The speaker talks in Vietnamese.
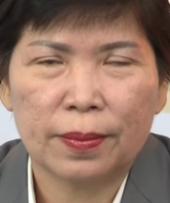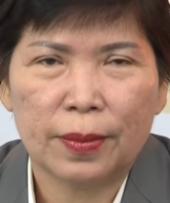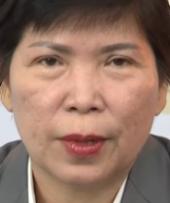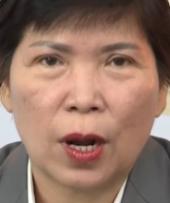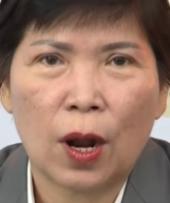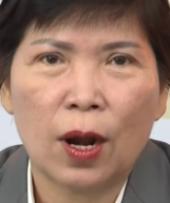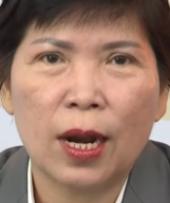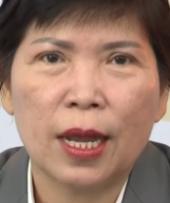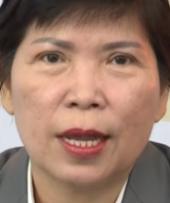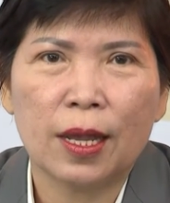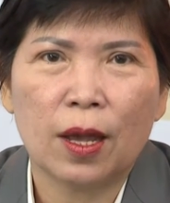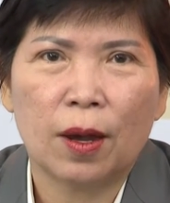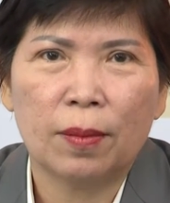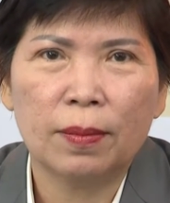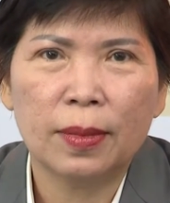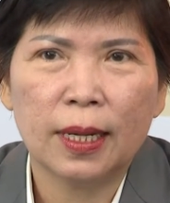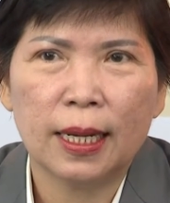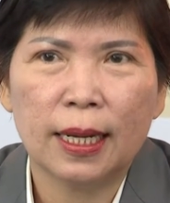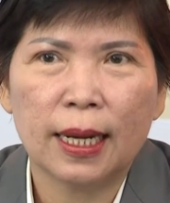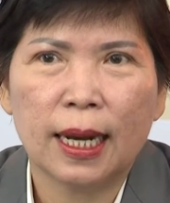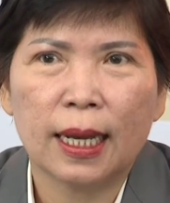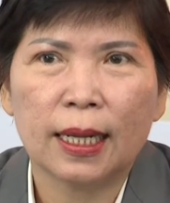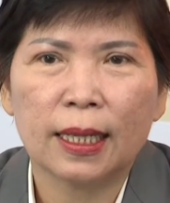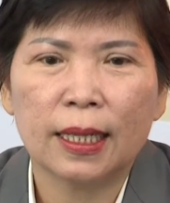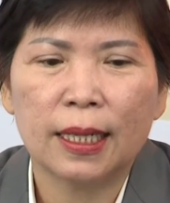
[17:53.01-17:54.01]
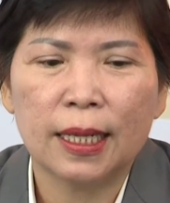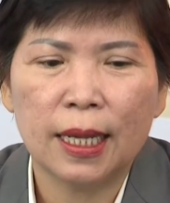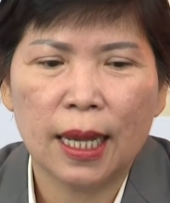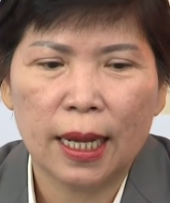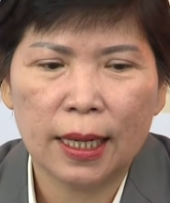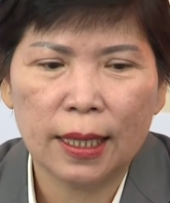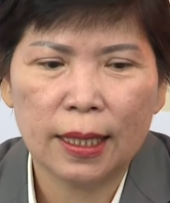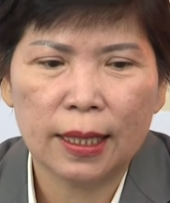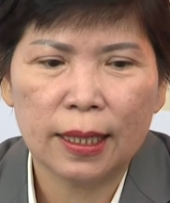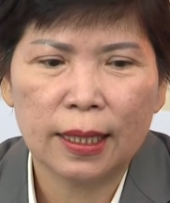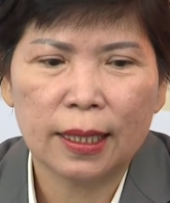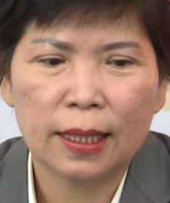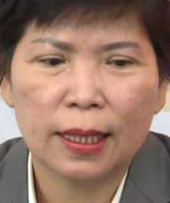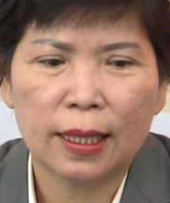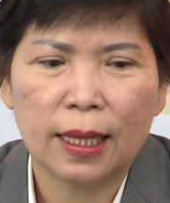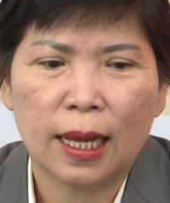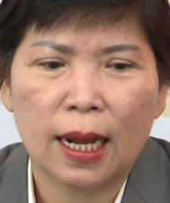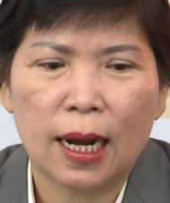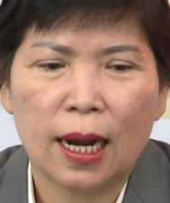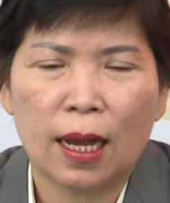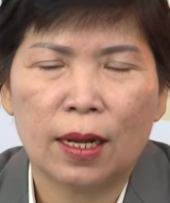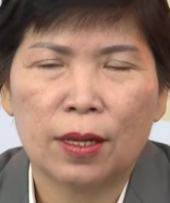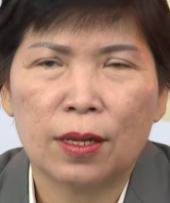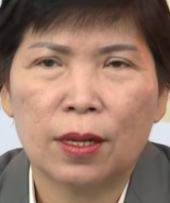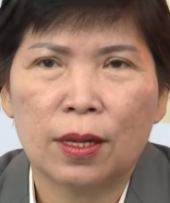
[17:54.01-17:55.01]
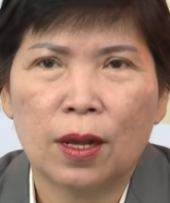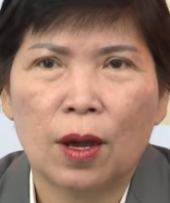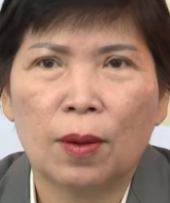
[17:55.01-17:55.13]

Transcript: Đó là nhóm kỹ năng thứ nhất, người ta là